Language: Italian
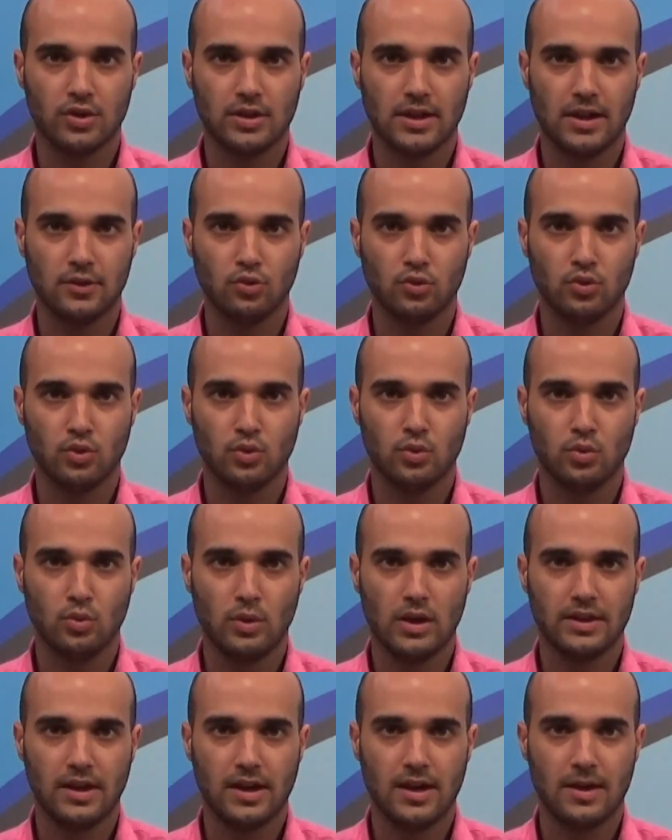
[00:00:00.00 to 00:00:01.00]
stato di
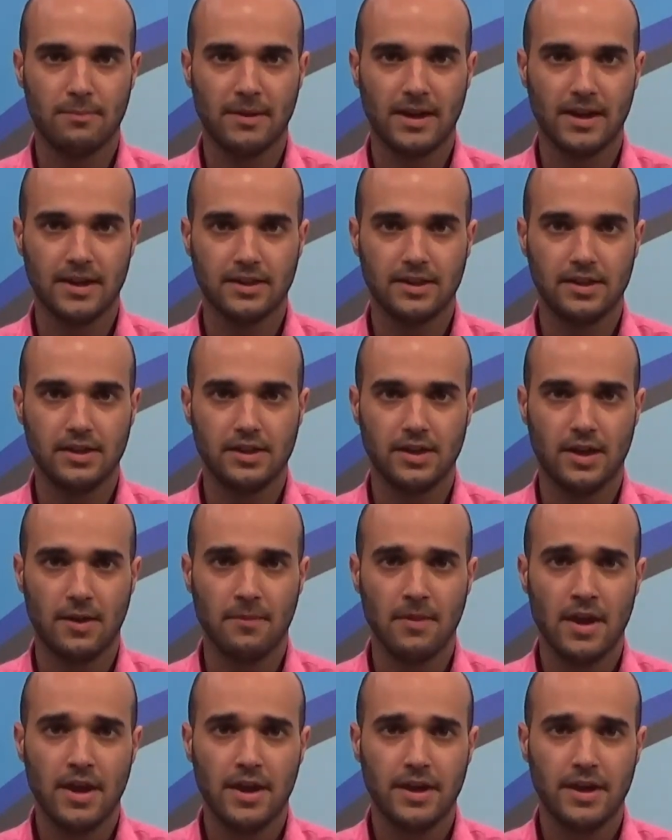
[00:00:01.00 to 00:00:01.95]
usura della palazzina